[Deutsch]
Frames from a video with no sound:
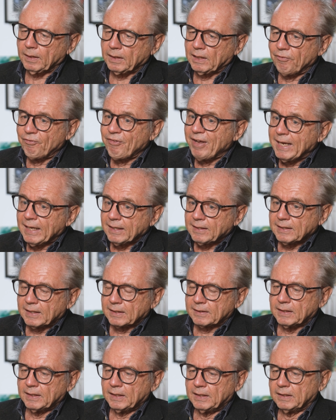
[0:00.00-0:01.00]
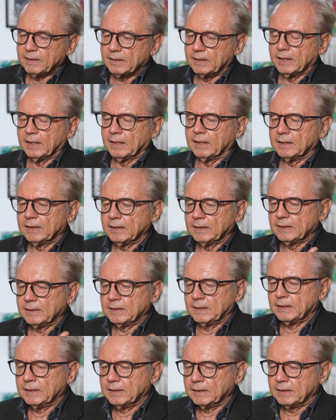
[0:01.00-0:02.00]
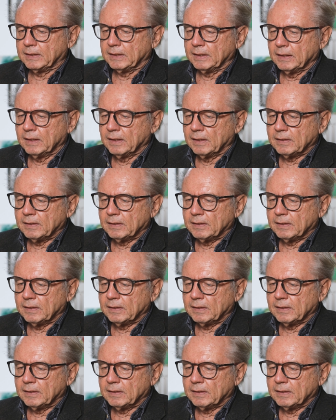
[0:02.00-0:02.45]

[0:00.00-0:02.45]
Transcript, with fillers: gewährt hat, der die,